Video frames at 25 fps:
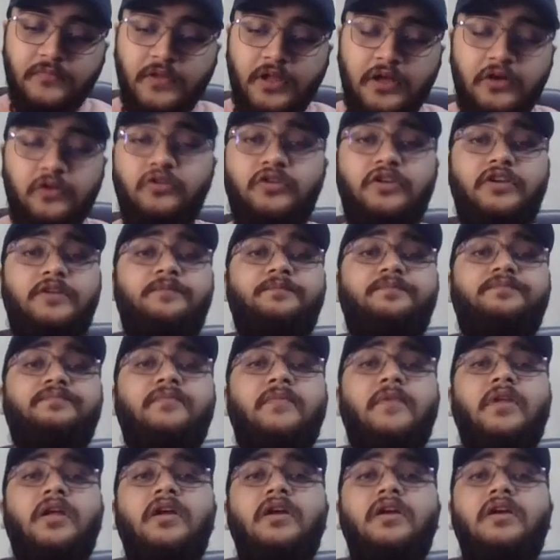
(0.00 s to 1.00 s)
है
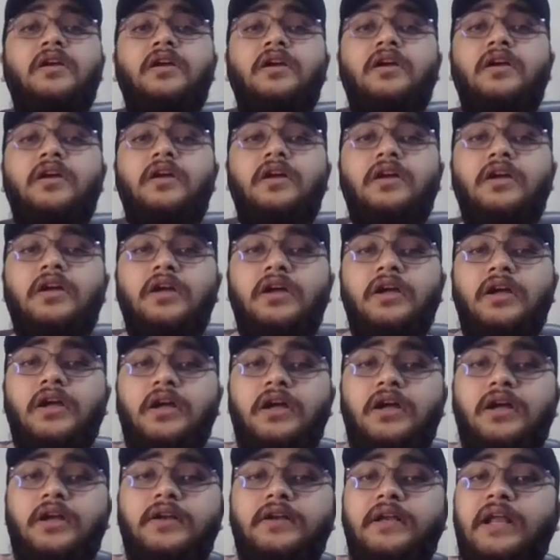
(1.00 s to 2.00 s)

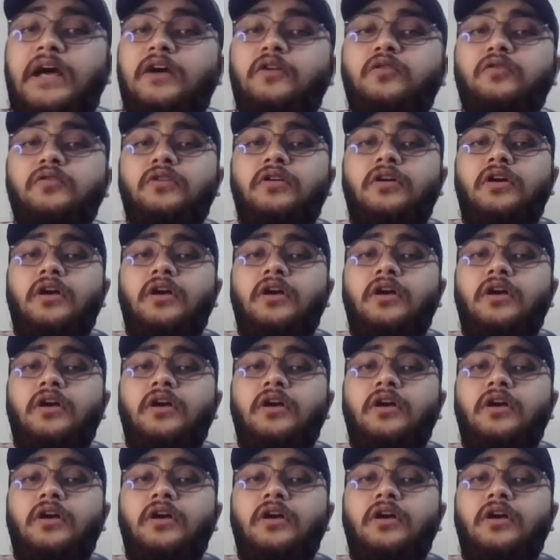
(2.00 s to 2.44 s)
ओके नाउ